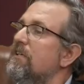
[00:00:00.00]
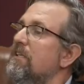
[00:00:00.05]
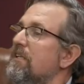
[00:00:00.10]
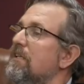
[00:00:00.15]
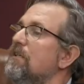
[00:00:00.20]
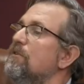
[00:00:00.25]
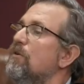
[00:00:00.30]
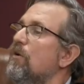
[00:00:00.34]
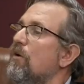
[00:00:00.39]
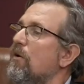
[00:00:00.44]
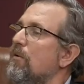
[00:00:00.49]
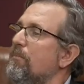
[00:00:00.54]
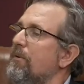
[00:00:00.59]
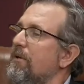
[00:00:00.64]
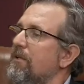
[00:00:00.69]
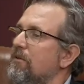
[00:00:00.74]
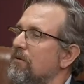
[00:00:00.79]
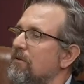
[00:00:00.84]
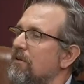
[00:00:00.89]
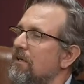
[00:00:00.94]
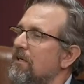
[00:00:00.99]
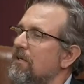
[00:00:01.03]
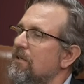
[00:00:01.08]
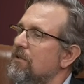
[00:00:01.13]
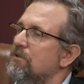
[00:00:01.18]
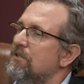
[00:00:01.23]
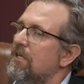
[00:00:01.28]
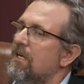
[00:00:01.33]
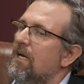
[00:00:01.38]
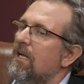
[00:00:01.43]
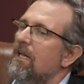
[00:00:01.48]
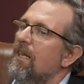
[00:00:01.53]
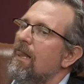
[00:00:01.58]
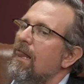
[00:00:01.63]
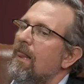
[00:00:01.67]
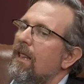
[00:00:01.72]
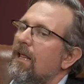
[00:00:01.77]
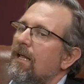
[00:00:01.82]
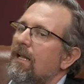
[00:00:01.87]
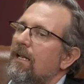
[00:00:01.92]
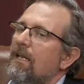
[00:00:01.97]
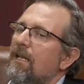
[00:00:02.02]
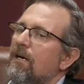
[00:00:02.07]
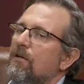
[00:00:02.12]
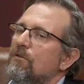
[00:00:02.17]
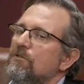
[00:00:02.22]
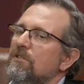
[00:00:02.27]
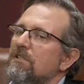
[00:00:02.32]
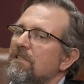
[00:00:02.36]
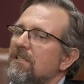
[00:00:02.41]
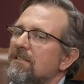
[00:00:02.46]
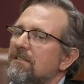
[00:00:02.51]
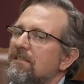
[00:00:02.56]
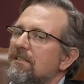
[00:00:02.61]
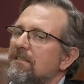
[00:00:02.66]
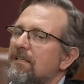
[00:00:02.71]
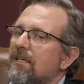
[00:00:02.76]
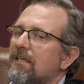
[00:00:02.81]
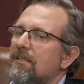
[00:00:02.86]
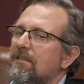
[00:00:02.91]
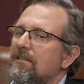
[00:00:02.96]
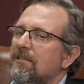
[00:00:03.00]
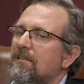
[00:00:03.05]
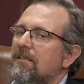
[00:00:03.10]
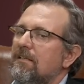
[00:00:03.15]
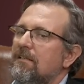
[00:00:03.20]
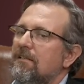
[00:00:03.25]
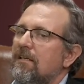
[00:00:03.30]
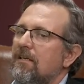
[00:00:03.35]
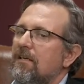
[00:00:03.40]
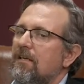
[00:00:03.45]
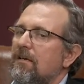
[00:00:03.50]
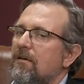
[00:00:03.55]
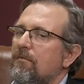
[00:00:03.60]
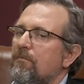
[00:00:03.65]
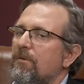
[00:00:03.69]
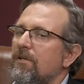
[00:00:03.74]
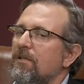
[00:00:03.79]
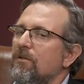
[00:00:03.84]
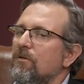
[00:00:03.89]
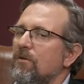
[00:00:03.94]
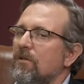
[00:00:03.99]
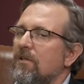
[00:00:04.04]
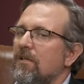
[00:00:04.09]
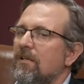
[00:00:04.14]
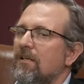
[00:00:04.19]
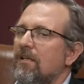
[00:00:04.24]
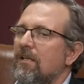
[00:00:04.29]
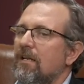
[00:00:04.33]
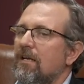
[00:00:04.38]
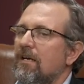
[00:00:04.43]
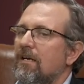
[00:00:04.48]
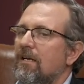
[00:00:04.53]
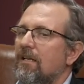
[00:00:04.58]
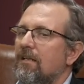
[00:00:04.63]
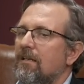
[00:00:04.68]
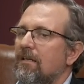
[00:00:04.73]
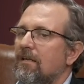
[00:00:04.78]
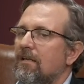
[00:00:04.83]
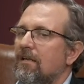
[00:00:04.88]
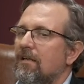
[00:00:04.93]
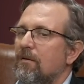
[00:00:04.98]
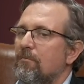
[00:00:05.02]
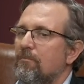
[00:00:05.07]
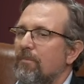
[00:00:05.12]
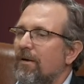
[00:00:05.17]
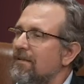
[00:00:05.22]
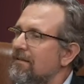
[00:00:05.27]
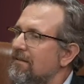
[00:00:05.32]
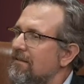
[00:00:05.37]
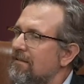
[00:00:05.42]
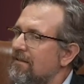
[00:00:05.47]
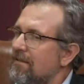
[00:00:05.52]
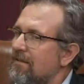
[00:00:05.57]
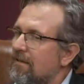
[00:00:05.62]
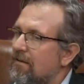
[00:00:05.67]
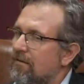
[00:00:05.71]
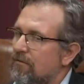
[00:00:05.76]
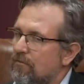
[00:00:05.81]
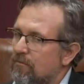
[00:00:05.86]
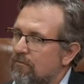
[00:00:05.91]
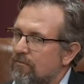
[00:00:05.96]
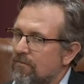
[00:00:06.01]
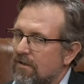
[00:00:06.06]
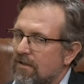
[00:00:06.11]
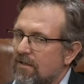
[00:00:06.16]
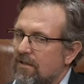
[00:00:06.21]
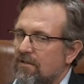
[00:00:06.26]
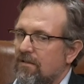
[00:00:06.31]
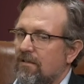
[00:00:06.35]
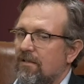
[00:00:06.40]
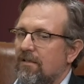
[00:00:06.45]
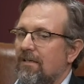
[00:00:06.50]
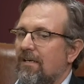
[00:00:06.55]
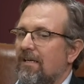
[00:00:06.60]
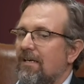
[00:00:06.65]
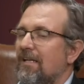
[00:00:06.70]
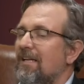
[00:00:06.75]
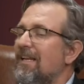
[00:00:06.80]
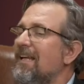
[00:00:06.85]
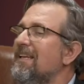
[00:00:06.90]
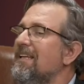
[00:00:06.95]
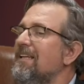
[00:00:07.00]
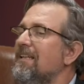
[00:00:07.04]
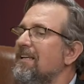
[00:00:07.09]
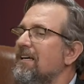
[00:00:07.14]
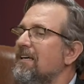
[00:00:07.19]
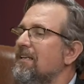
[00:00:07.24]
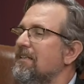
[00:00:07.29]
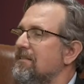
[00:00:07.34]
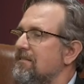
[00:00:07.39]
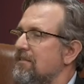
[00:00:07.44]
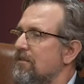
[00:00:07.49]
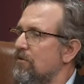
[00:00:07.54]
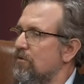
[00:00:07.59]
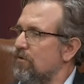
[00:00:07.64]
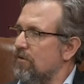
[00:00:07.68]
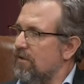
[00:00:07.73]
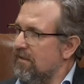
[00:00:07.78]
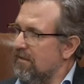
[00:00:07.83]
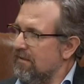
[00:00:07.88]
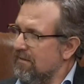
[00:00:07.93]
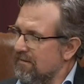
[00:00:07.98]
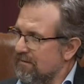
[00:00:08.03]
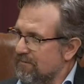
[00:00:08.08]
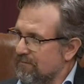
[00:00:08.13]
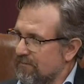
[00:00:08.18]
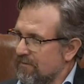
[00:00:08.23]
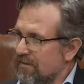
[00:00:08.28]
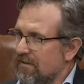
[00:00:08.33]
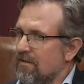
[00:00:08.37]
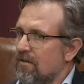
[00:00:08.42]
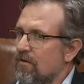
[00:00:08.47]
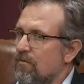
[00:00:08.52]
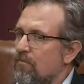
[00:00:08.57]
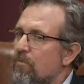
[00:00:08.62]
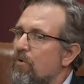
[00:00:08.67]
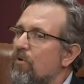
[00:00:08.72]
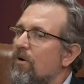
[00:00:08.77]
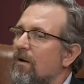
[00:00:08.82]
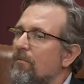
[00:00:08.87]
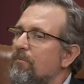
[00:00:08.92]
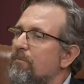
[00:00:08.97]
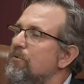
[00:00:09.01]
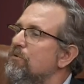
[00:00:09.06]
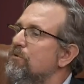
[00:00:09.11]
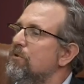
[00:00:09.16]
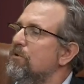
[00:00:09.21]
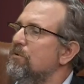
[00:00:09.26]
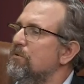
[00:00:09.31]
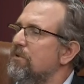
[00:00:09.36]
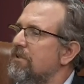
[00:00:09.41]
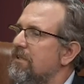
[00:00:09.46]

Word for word: fue generando respeto. O sea, la consigna de ser tal es, eh, viendo desde la discrepancia, de que nadie deje de ser lo que es, buscar puntos de